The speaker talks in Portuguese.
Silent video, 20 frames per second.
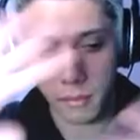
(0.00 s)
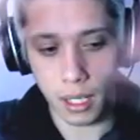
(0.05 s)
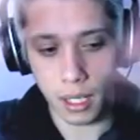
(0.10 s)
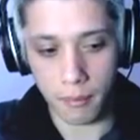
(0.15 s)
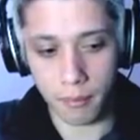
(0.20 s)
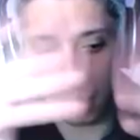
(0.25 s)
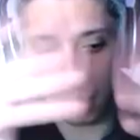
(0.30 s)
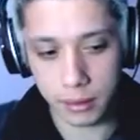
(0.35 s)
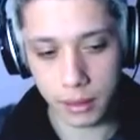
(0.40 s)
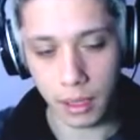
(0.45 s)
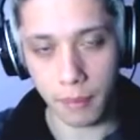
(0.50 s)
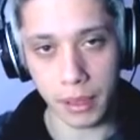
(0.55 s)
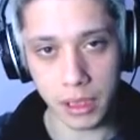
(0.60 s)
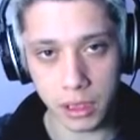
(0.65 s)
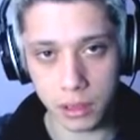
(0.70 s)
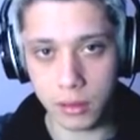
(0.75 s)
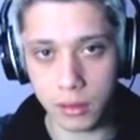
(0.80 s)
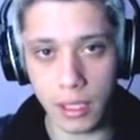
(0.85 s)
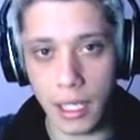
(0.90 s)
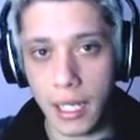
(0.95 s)
É
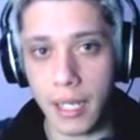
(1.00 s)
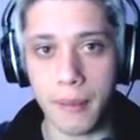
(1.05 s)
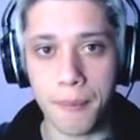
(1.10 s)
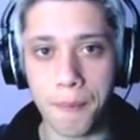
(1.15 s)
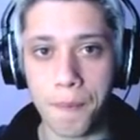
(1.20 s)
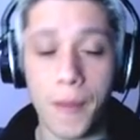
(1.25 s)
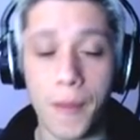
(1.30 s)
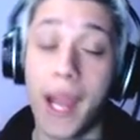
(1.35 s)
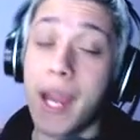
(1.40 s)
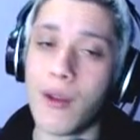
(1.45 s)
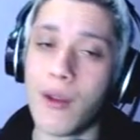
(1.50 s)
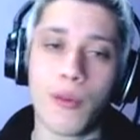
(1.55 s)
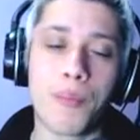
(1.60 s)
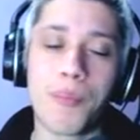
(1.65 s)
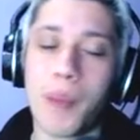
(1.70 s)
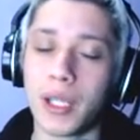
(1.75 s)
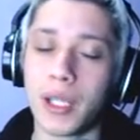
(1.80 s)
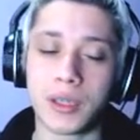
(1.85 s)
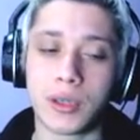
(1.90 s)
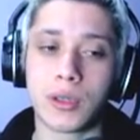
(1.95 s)
basicamente isso aí. Daí eu
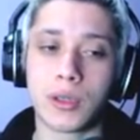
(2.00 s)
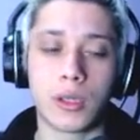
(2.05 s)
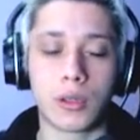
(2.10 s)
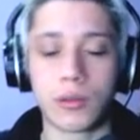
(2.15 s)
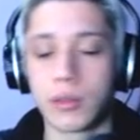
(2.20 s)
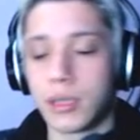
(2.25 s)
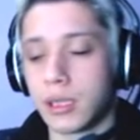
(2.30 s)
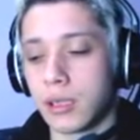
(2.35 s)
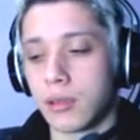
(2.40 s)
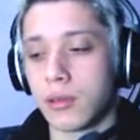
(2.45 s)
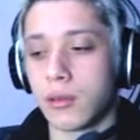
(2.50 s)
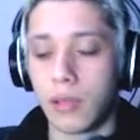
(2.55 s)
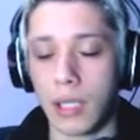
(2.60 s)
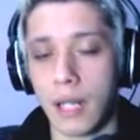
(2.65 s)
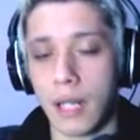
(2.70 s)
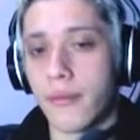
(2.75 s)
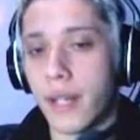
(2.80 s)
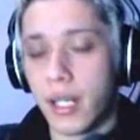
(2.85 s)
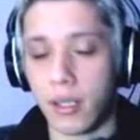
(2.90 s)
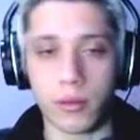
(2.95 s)
posso, eu consigo
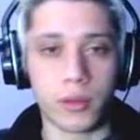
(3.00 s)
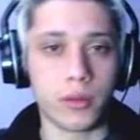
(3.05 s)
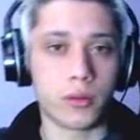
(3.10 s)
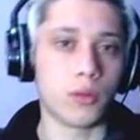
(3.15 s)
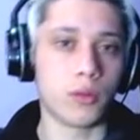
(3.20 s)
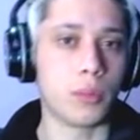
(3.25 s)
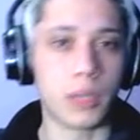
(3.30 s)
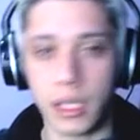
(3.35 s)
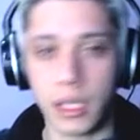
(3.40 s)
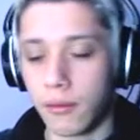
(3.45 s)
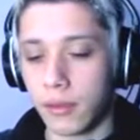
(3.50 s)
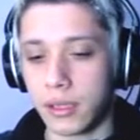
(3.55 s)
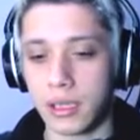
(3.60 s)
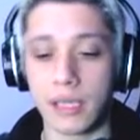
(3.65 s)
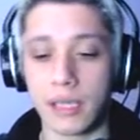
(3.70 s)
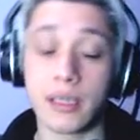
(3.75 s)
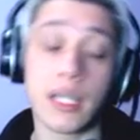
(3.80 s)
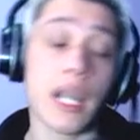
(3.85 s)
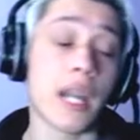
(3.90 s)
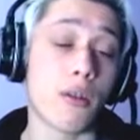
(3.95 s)
gravar com o YouTube que
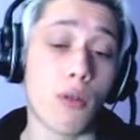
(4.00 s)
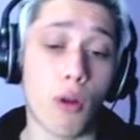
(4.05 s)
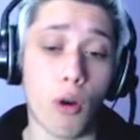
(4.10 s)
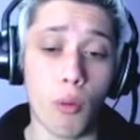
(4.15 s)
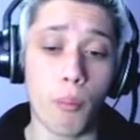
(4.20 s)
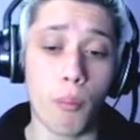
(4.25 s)
vocês querem. Ou